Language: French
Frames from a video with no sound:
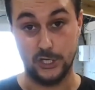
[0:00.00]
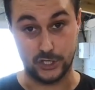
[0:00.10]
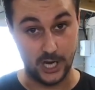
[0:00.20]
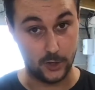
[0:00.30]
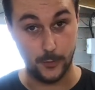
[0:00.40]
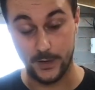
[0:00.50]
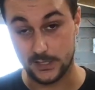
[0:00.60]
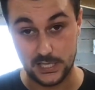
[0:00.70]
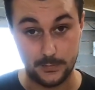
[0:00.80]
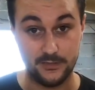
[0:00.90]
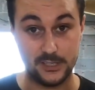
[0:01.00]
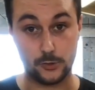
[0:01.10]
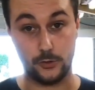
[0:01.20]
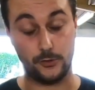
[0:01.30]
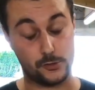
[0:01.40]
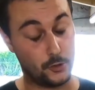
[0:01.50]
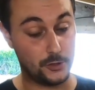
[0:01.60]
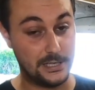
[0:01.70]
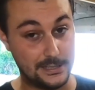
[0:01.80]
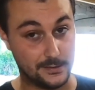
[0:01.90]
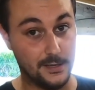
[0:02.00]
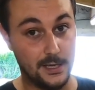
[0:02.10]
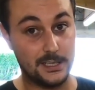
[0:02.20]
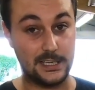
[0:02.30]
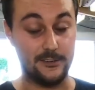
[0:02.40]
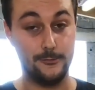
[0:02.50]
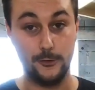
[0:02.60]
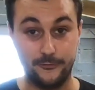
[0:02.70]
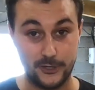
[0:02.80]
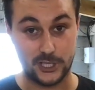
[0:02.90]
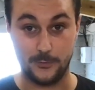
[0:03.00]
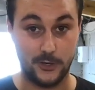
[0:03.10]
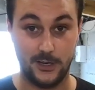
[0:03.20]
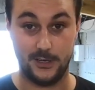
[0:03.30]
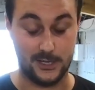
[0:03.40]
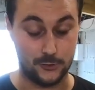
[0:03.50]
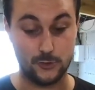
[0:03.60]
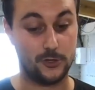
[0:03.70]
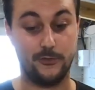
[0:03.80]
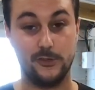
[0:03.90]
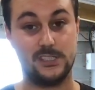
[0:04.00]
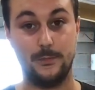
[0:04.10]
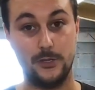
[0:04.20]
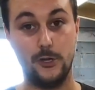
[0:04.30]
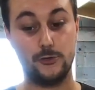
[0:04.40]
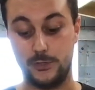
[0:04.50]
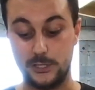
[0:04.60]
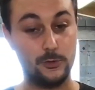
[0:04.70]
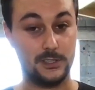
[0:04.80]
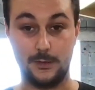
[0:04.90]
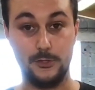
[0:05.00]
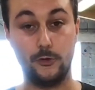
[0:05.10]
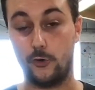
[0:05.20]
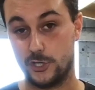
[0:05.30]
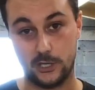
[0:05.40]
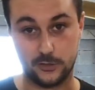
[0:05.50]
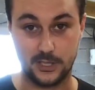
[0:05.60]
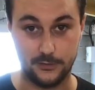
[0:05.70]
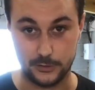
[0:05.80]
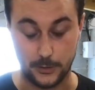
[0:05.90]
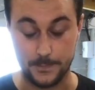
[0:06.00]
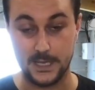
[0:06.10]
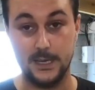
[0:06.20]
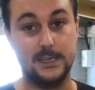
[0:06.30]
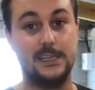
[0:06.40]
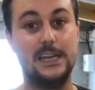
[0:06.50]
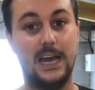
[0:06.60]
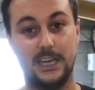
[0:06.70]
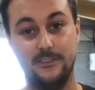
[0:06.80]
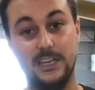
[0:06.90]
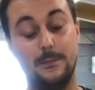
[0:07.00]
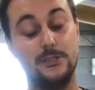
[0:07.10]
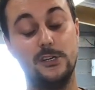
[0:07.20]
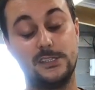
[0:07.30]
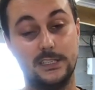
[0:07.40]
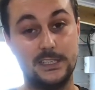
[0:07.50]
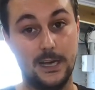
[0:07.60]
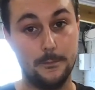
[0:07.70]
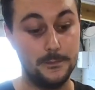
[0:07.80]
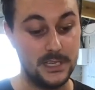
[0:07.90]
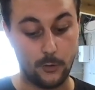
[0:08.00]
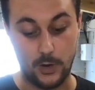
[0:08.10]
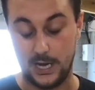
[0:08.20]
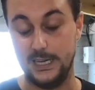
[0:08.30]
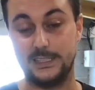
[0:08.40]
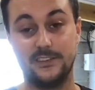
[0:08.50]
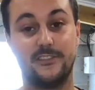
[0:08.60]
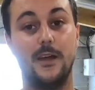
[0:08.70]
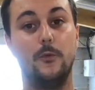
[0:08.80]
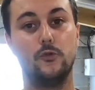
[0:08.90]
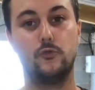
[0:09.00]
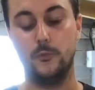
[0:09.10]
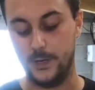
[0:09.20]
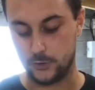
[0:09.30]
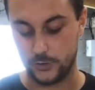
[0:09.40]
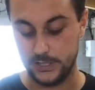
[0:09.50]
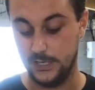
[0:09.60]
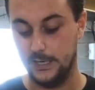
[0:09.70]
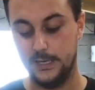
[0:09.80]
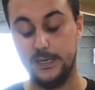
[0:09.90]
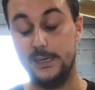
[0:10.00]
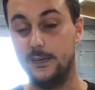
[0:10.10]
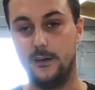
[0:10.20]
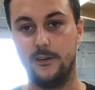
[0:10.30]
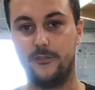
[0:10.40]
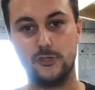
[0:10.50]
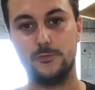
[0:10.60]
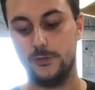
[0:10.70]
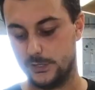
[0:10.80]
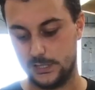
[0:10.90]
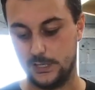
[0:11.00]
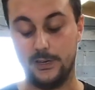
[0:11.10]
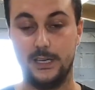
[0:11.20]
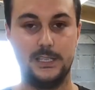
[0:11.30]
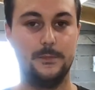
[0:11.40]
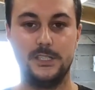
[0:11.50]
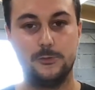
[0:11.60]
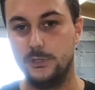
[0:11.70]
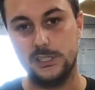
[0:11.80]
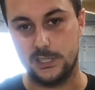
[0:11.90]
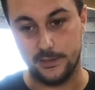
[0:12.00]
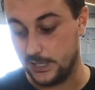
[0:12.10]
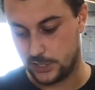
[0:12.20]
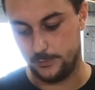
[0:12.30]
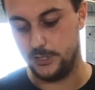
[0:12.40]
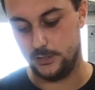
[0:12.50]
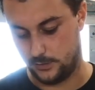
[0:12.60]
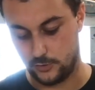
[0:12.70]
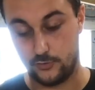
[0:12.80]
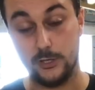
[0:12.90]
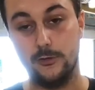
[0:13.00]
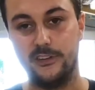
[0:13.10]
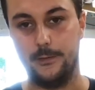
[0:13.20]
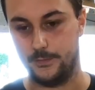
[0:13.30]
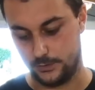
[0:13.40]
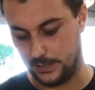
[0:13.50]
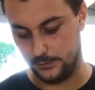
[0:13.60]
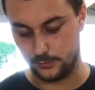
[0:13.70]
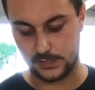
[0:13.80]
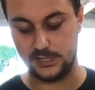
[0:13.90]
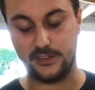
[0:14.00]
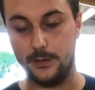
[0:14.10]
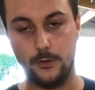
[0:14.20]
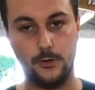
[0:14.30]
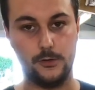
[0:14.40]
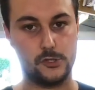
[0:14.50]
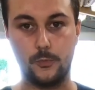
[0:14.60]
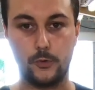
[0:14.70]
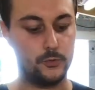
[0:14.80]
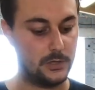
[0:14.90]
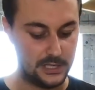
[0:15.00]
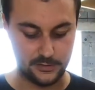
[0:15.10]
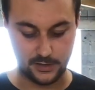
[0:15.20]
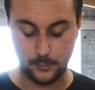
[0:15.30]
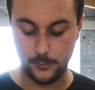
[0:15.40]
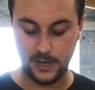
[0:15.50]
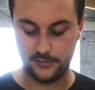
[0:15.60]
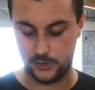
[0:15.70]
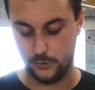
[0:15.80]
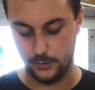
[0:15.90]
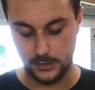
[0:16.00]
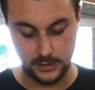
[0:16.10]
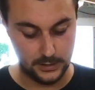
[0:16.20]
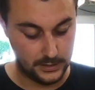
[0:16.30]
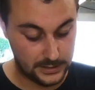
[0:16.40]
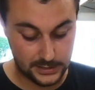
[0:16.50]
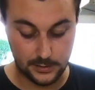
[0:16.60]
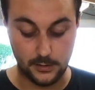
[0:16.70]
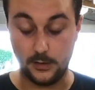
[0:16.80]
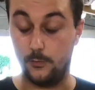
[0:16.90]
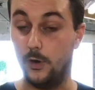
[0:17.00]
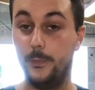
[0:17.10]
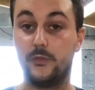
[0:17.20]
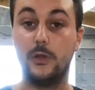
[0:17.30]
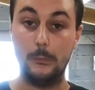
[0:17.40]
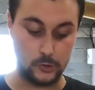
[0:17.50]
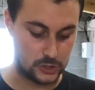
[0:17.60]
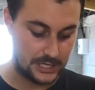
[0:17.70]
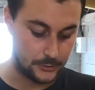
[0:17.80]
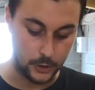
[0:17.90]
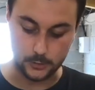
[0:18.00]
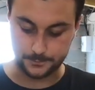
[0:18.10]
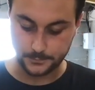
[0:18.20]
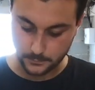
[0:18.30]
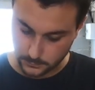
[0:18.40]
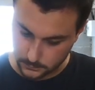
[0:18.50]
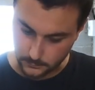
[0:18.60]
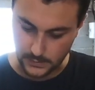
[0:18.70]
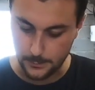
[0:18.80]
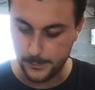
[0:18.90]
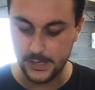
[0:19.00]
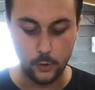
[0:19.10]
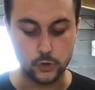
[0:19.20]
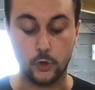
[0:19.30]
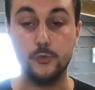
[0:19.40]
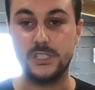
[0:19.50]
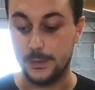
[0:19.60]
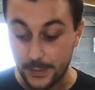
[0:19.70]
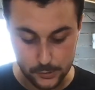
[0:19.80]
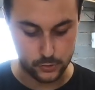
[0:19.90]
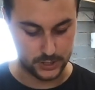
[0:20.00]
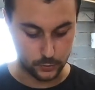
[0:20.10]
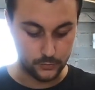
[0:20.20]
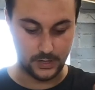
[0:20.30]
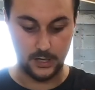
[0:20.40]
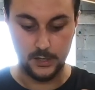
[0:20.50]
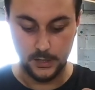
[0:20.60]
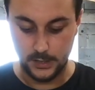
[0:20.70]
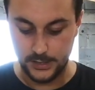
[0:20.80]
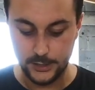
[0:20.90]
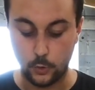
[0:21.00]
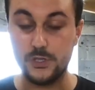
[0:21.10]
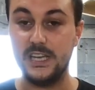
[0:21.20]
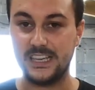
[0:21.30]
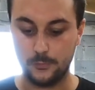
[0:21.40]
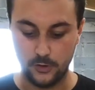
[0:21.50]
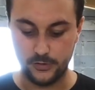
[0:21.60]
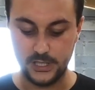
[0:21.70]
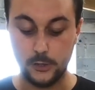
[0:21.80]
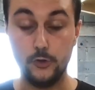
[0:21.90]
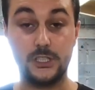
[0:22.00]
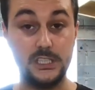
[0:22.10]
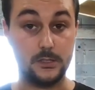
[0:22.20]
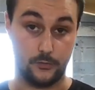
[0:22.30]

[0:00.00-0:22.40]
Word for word: J'ai un copain, Seb, il va se, reconnaître, qui est venu l'autre fois chez moi, et juste en voyant sa bagnole, je lui dis, toi, t'as mis du recharge sur ta voiture. Il est arrivé, la bagnole, c'était un miroir. Elle était vraiment super jolie. Et euh, franchement, c'est voilà, il m'a dit, oui, c'est vrai, j'ai mis, euh, je viens de le faire. Voilà, donc c'est vraiment, ce produit-là est vraiment merveilleux. Et euh, moi, personnellement, je l'adore. Mais aujourd'hui, c'est pas le sujet. Donc voilà. Hydrosilex m'a envoyé le kit.